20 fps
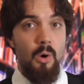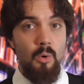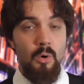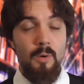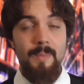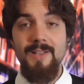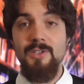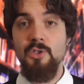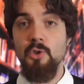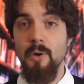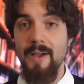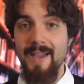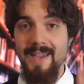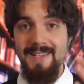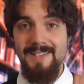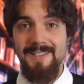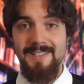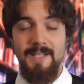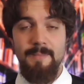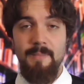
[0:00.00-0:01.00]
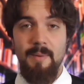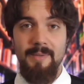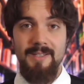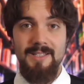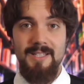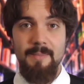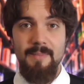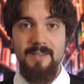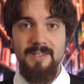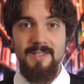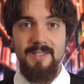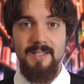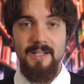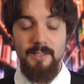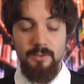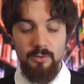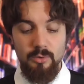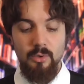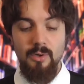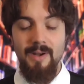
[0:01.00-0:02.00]
un romanzo estremamente ben
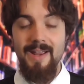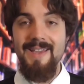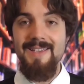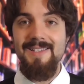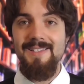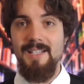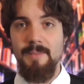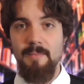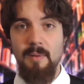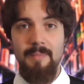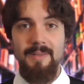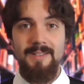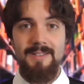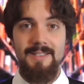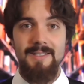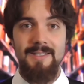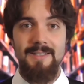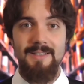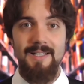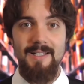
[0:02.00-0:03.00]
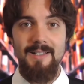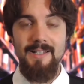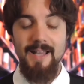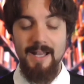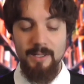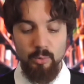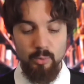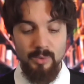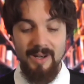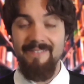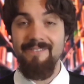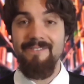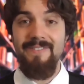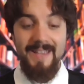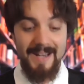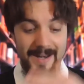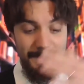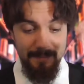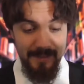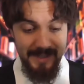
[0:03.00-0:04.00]
scritto, estremamente dettagliato, una
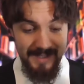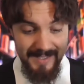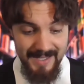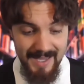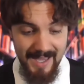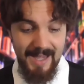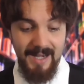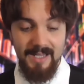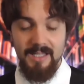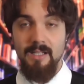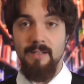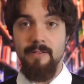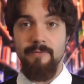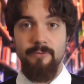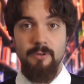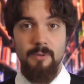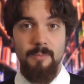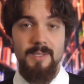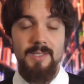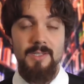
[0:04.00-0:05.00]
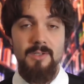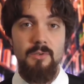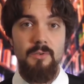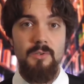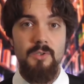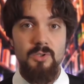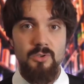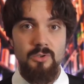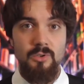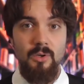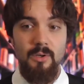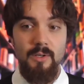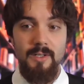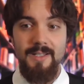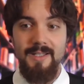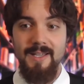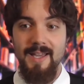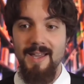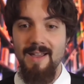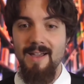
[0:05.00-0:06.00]
vera miniera di informazioni
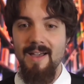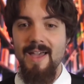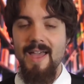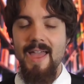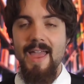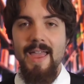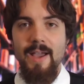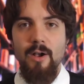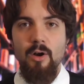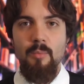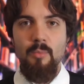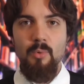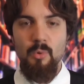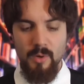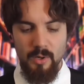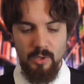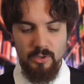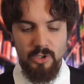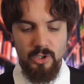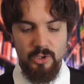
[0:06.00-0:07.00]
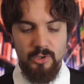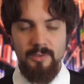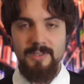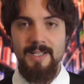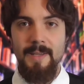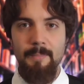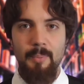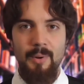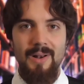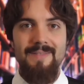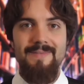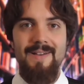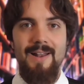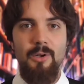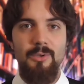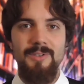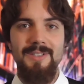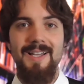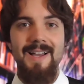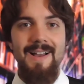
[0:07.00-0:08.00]
storiche e comunque allo stesso tempo a
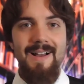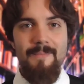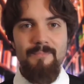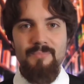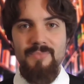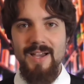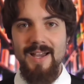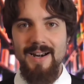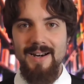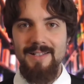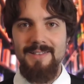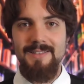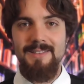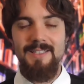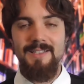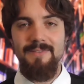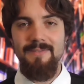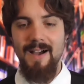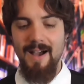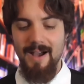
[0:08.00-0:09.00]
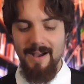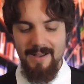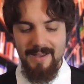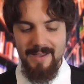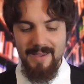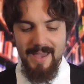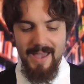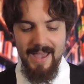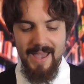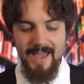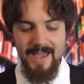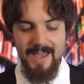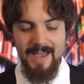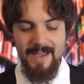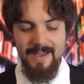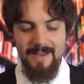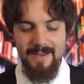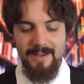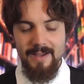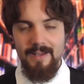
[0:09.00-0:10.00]
livello di narrativa
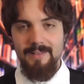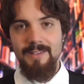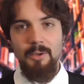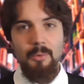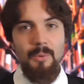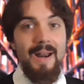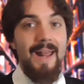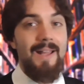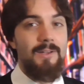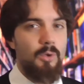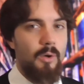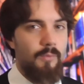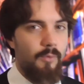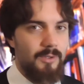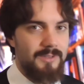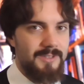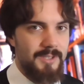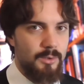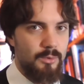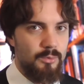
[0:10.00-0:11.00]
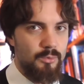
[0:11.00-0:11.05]
è da un lato a volte